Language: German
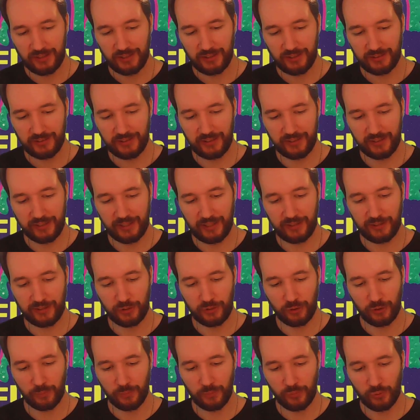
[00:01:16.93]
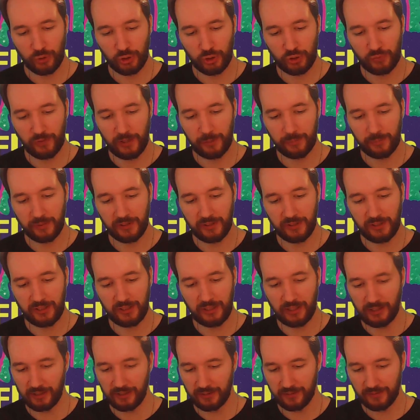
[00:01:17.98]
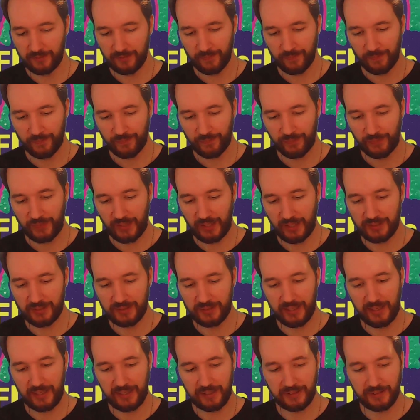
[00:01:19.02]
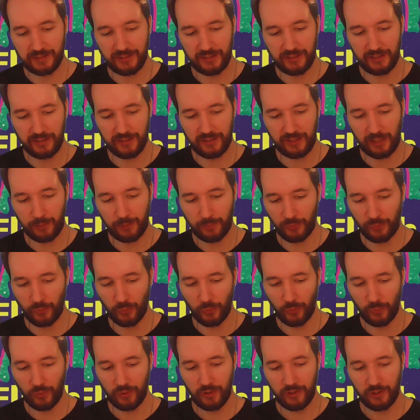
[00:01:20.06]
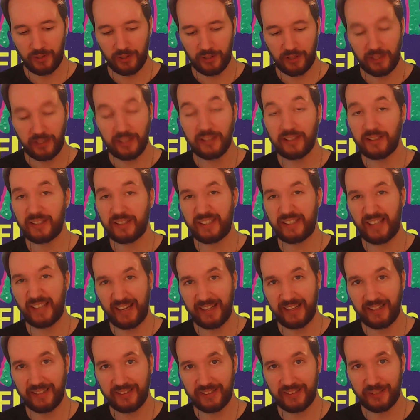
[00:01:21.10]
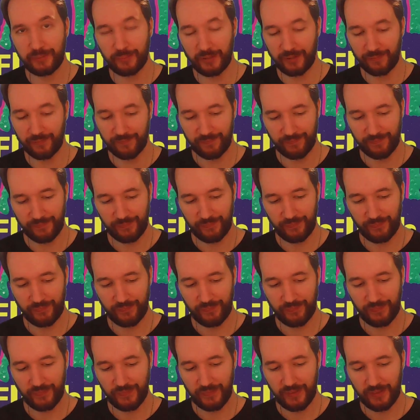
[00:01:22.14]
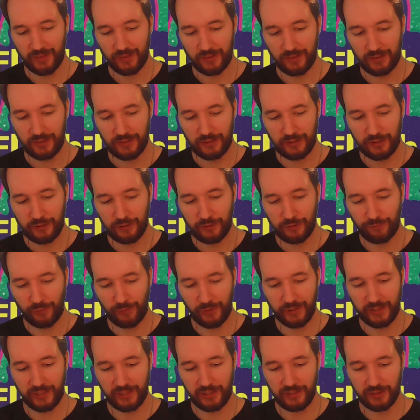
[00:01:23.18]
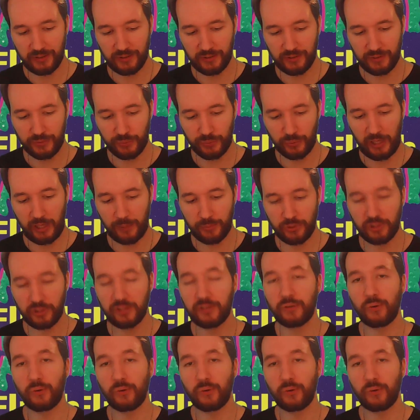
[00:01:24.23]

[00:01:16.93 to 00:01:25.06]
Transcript: Sie dreht sich um und schwebt in die Diele. Dann segelt sie die Treppe hoch. In dein Zimmer. Folge ihr zu Abschnitt